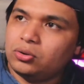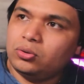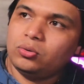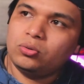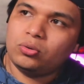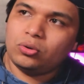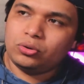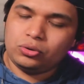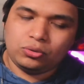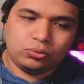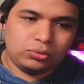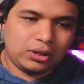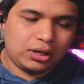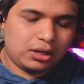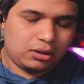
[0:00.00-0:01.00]
Un rollo,
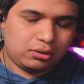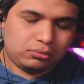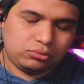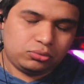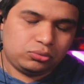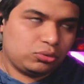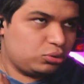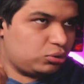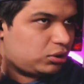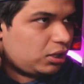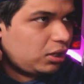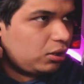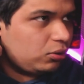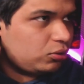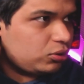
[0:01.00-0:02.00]
una, no
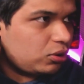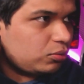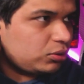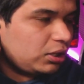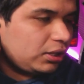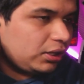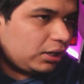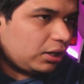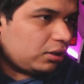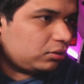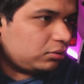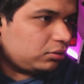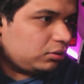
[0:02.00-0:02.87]
sé, no sé cómo se le diga